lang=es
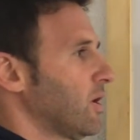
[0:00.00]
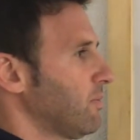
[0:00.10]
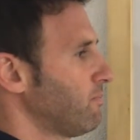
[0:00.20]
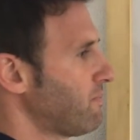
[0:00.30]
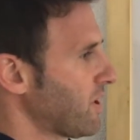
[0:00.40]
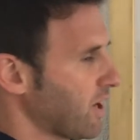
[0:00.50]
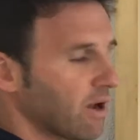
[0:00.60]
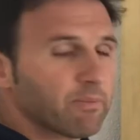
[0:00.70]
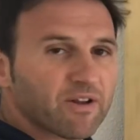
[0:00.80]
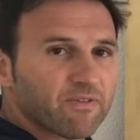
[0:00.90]

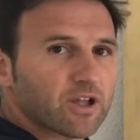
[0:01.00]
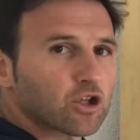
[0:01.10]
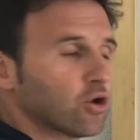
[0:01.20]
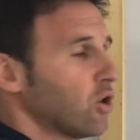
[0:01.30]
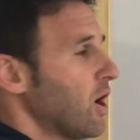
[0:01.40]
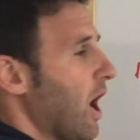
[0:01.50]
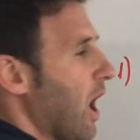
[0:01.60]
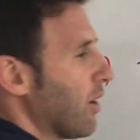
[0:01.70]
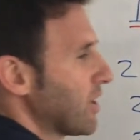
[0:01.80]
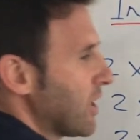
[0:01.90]
Venga, perfecto.
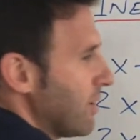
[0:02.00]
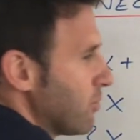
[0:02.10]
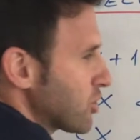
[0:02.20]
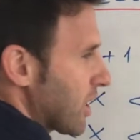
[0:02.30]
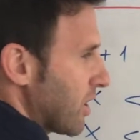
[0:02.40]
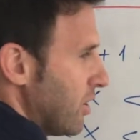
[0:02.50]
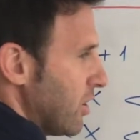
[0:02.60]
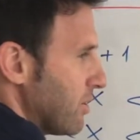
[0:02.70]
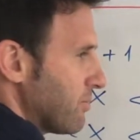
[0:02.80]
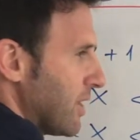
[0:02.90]
Ahora tenemos
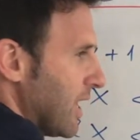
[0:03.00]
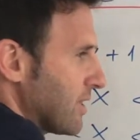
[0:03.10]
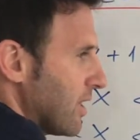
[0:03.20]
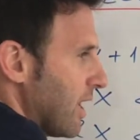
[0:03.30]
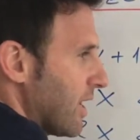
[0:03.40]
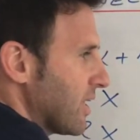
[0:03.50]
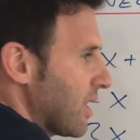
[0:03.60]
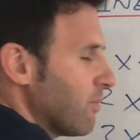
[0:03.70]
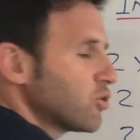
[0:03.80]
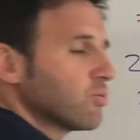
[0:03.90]
aquí, delante de la x
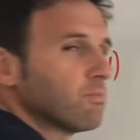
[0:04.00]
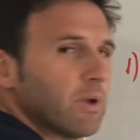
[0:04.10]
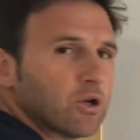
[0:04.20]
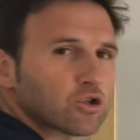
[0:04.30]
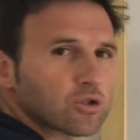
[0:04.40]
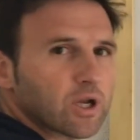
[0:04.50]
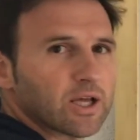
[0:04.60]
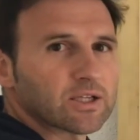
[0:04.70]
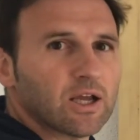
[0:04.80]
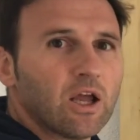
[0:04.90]
tenemos un menos 3.